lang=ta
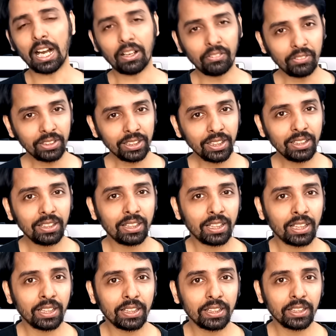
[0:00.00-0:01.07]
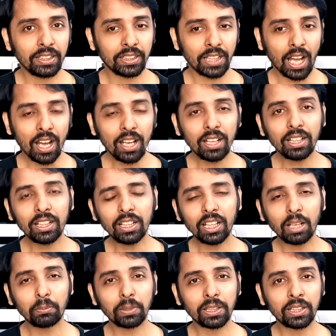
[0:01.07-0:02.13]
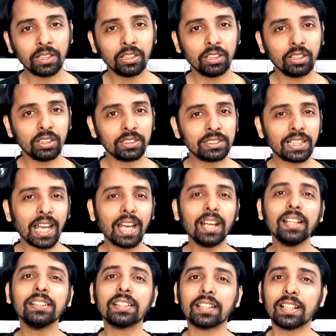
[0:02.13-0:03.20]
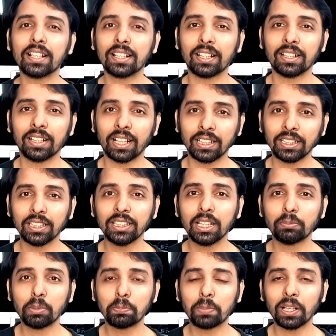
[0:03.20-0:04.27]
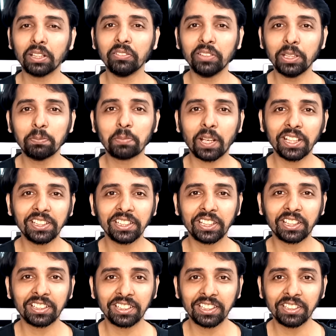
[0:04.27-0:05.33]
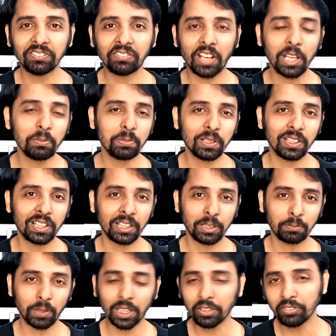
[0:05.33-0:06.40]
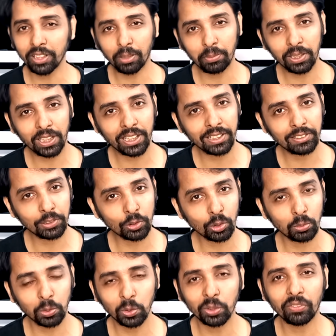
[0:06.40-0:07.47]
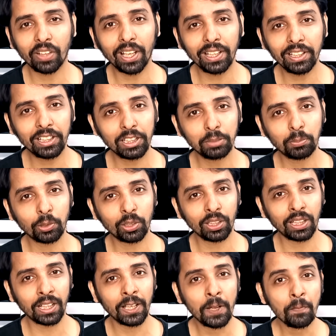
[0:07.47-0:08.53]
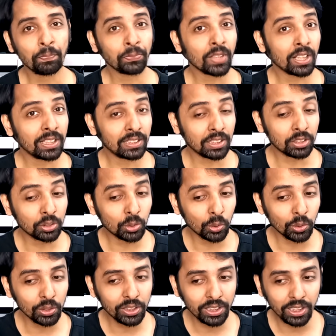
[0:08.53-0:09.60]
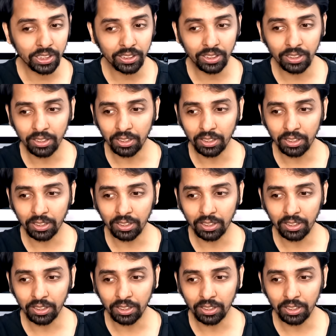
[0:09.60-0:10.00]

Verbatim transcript: அவங்களில் யாரெல்லாம் நமக்கு சேலஞ்சராக இருக்காங்க அதாவது நம்ம பதவியை பரிசிக்கிறதுக்கு வாய்ப்புகள் இருக்குது பதவி அப்படின்னு இடத்துல சொல்லும்போது உங்கள் வேலைன்றது மட்டும் இல்லை இந்த சோஷியல்